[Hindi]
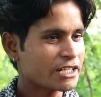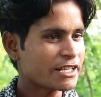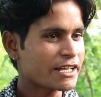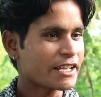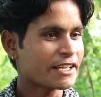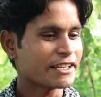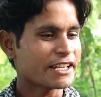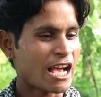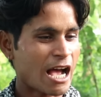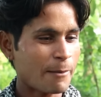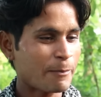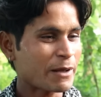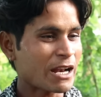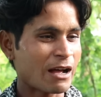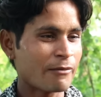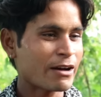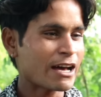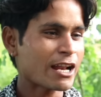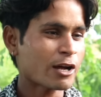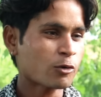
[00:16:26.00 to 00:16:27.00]
इसलिए यहाँ पर
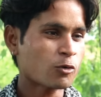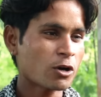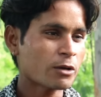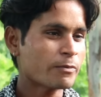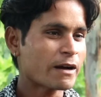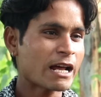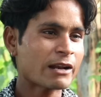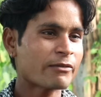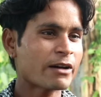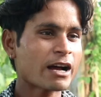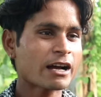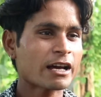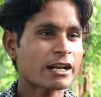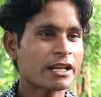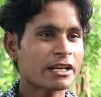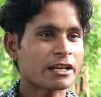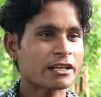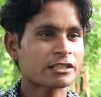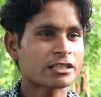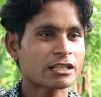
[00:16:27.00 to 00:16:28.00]
हमारा कोई बाल का
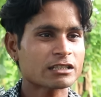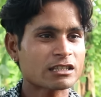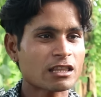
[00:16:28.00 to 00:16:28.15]
नहीं कर